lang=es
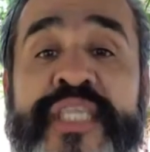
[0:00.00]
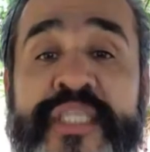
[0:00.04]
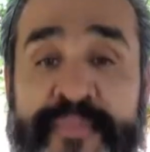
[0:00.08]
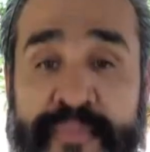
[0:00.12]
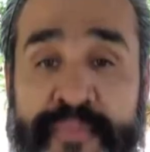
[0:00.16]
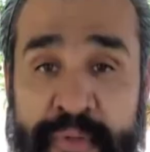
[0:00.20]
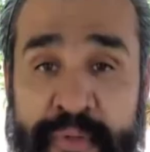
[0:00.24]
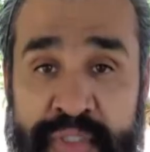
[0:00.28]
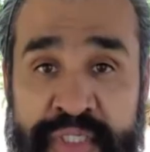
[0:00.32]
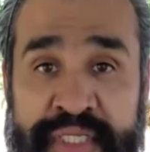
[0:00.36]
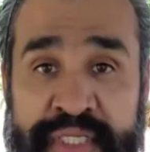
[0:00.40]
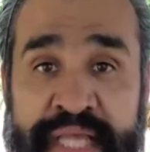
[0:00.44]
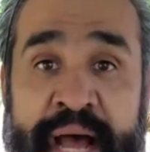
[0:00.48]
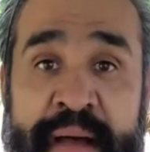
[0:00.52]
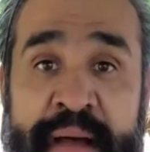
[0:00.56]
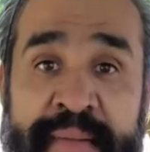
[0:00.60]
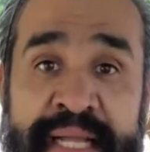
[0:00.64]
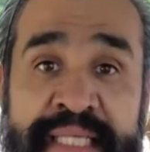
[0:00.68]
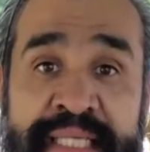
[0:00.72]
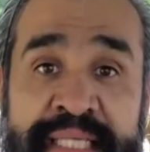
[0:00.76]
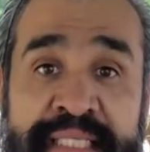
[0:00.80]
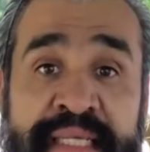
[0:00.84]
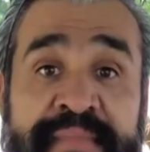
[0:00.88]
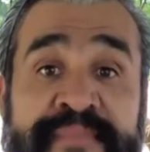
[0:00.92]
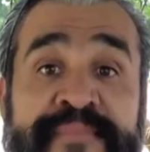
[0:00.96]

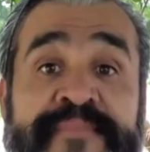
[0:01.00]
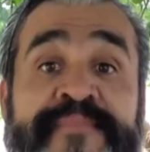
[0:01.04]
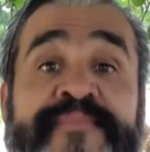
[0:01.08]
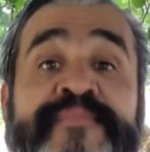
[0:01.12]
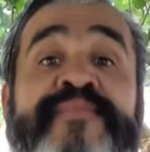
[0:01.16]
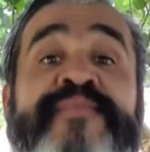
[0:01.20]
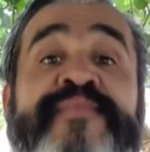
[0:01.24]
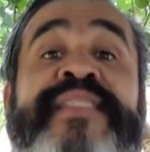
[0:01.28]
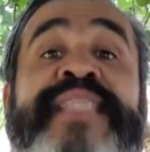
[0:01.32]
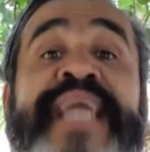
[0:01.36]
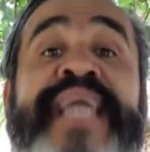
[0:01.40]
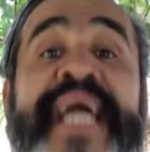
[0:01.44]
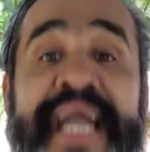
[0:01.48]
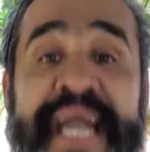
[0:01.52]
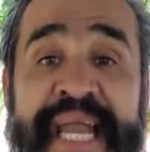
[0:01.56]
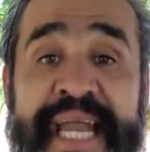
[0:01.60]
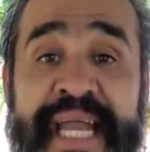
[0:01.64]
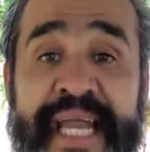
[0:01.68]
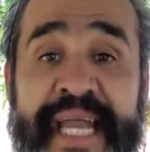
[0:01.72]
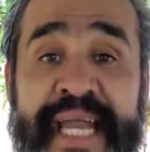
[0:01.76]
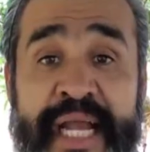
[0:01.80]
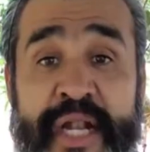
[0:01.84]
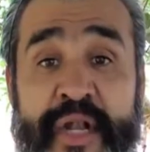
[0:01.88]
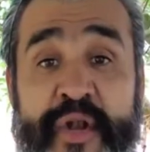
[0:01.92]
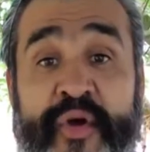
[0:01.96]
responsables
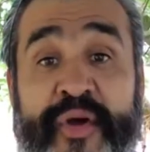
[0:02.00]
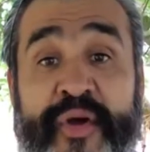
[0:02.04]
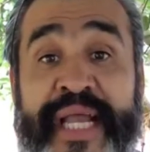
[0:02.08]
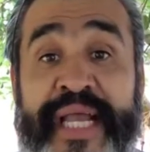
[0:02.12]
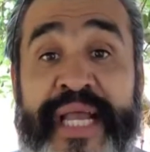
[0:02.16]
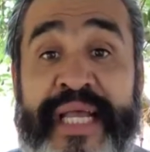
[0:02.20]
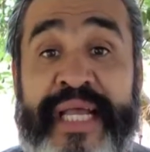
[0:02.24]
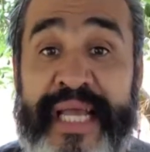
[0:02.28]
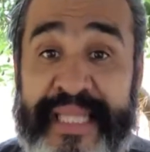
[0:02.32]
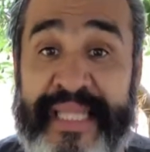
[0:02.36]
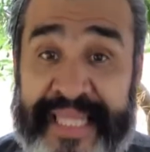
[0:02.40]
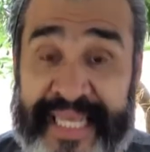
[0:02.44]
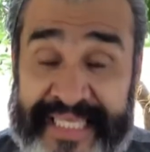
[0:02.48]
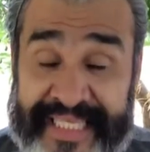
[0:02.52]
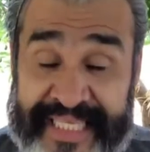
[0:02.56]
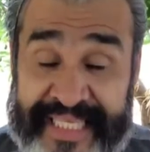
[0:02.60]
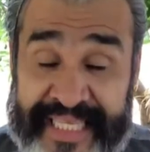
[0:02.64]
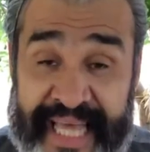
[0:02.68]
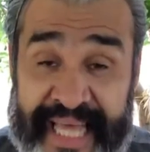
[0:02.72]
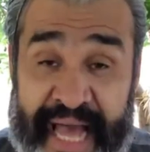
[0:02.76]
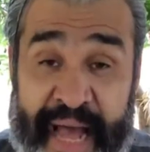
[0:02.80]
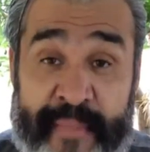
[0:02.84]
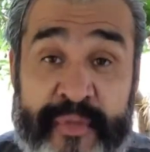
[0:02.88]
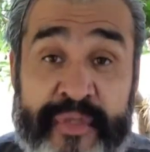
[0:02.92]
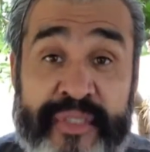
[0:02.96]
de lo que
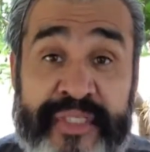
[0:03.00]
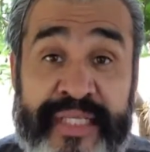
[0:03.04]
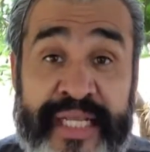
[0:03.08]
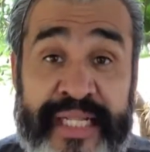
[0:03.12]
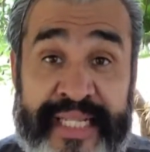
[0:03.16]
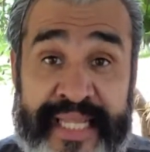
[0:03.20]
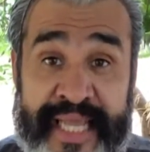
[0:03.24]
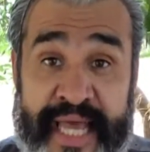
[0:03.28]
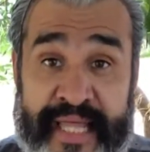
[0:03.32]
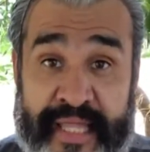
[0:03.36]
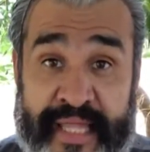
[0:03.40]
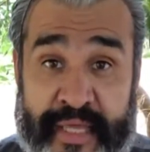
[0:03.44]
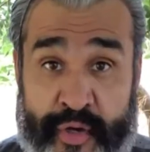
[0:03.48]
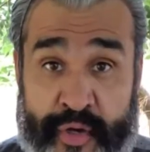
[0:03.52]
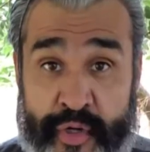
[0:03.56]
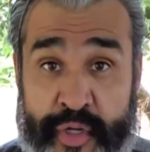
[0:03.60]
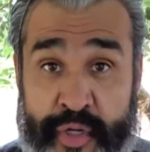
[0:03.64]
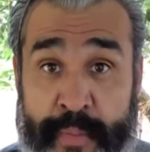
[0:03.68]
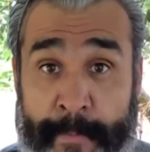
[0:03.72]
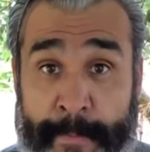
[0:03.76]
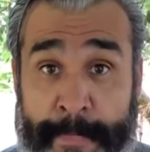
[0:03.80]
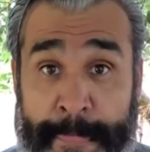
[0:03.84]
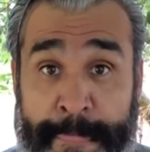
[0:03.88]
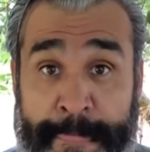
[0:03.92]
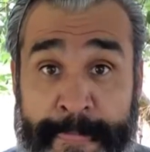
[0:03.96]
decidamos el día de hoy.
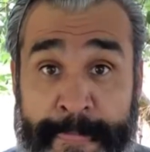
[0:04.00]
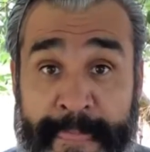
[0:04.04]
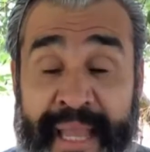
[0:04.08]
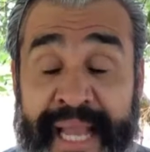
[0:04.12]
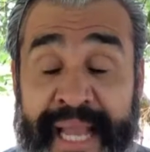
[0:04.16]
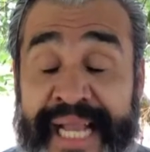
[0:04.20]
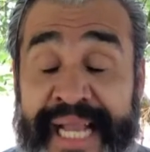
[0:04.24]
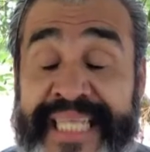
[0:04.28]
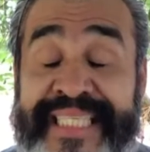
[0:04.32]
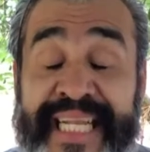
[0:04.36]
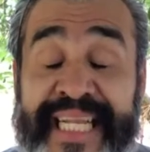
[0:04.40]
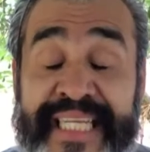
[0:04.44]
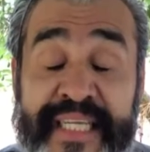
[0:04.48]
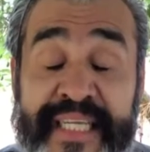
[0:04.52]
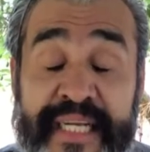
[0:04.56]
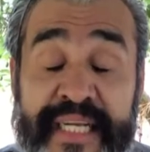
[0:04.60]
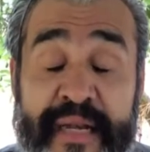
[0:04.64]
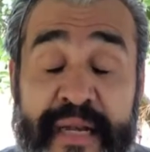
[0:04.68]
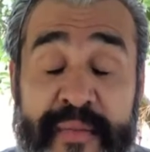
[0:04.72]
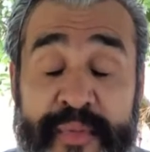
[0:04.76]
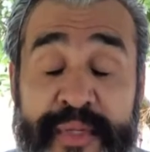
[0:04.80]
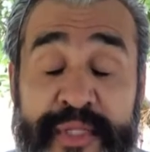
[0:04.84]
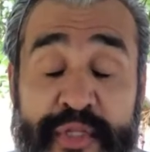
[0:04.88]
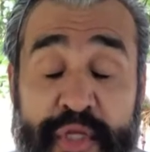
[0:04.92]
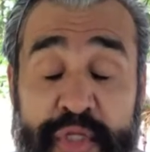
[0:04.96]
Estás en el
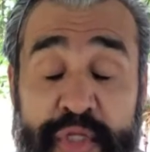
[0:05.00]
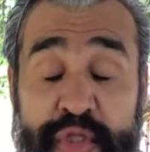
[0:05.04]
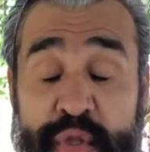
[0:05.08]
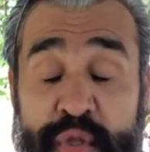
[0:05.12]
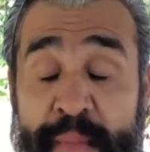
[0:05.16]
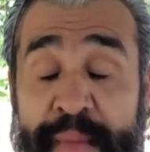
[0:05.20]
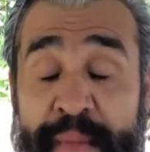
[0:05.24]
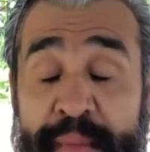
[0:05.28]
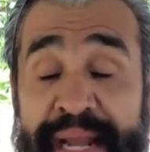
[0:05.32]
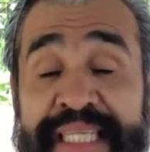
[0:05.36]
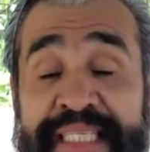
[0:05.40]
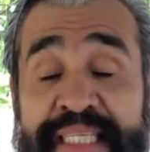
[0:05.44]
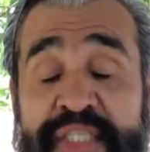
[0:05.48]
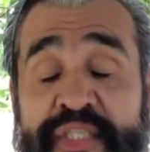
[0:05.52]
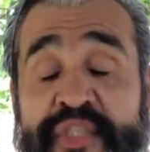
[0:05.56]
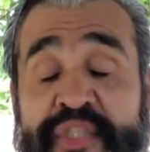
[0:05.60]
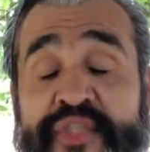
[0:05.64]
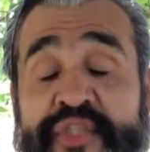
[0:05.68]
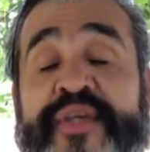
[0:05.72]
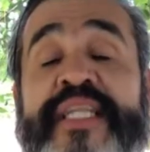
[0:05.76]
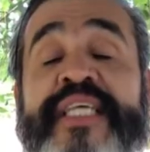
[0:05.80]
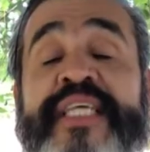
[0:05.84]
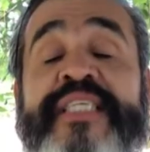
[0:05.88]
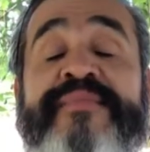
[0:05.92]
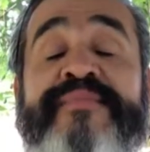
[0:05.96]
momento de tomar las
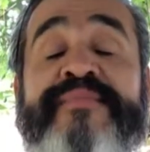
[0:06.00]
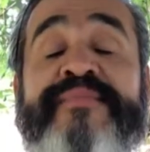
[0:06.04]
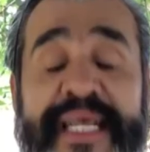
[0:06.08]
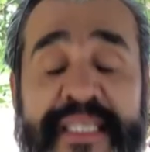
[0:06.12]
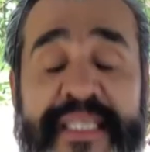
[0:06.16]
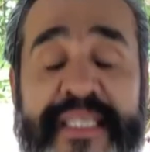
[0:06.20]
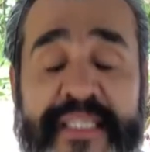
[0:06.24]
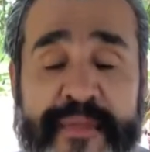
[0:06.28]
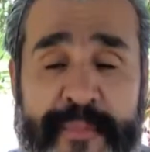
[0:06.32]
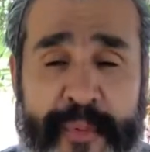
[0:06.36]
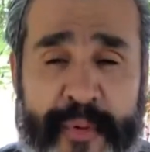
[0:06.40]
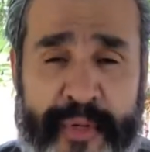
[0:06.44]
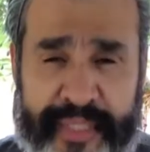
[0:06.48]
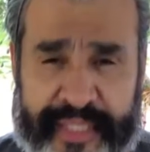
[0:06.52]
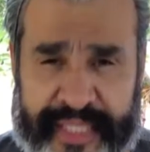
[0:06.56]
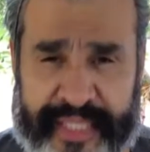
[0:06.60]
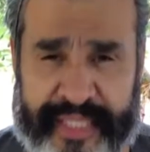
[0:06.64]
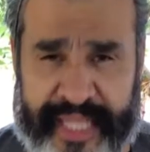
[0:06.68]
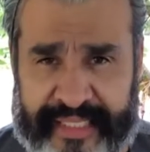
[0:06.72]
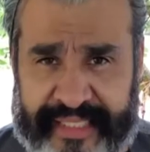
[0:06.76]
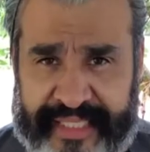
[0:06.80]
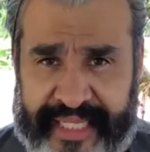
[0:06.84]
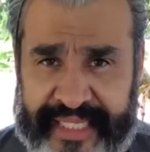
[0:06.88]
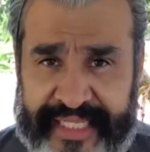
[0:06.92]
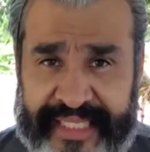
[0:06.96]
decisiones más
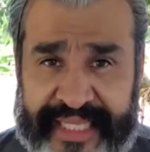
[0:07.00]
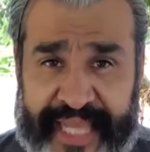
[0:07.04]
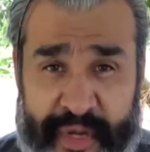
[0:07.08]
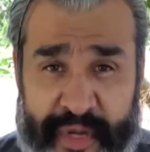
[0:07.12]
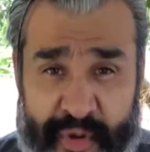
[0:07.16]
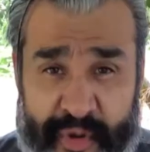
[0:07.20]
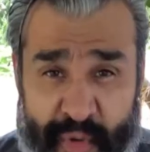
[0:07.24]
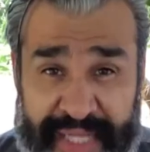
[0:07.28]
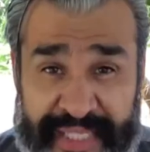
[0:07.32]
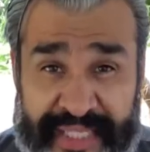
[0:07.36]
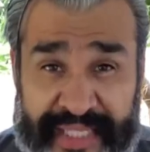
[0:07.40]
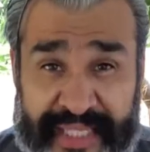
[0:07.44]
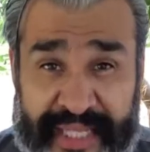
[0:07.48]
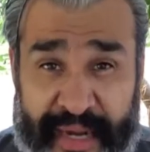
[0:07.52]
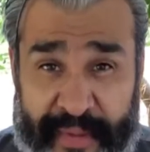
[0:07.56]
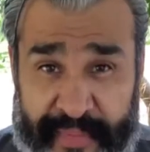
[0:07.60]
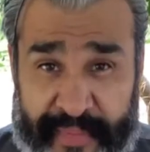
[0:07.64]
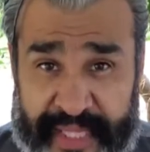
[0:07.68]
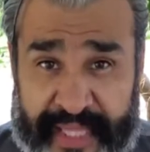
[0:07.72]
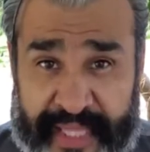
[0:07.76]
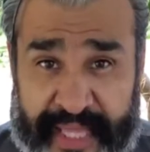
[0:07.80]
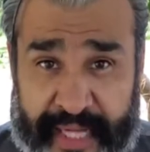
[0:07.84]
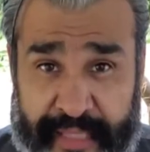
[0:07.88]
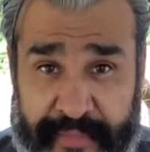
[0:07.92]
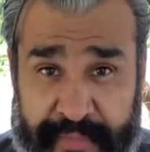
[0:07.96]
importantes de nuestra
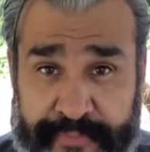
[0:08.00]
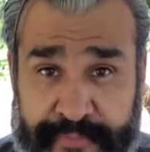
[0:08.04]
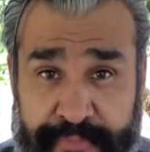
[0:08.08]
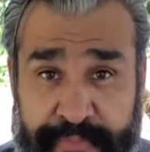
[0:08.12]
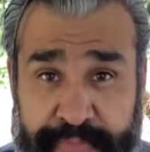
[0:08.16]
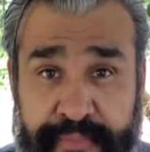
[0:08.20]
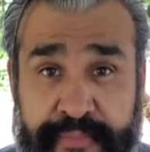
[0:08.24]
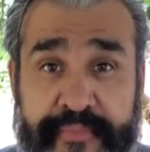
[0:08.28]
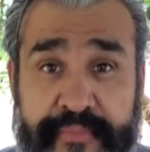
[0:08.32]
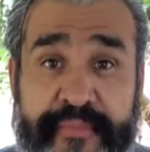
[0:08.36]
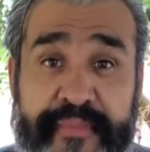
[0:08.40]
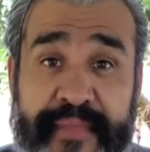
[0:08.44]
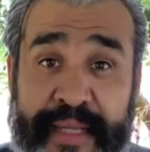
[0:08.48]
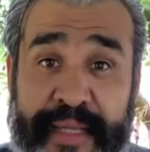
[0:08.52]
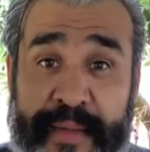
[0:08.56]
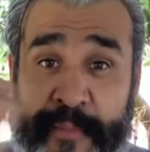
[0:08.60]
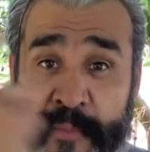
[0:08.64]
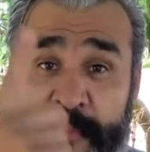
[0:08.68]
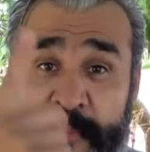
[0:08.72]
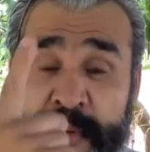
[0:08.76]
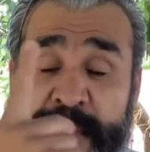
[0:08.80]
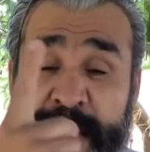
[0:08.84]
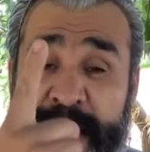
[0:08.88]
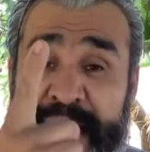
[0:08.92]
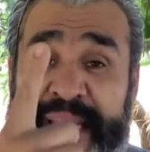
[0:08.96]
vida.
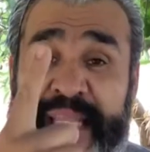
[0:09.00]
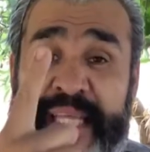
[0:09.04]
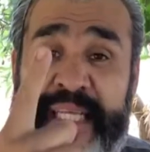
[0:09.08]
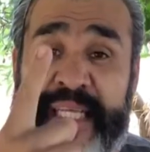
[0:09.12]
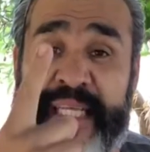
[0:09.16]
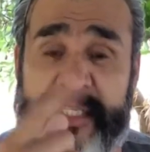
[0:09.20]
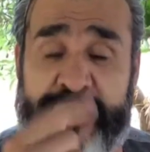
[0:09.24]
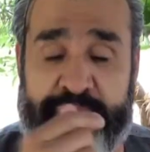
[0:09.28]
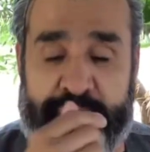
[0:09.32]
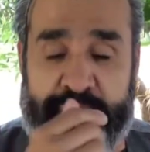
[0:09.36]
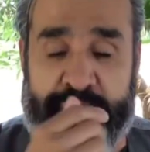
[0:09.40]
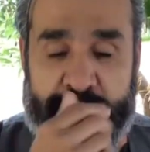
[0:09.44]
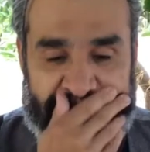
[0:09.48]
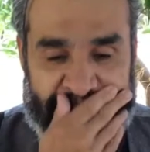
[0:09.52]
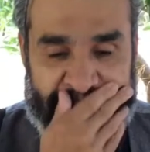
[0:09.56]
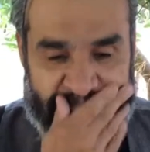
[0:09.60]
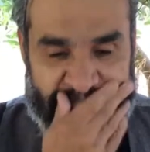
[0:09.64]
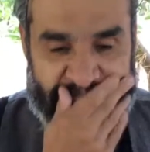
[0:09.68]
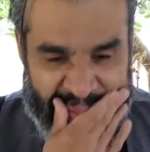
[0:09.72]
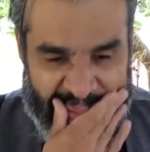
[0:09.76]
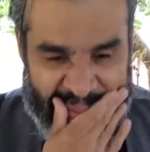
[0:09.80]
Primer decisión,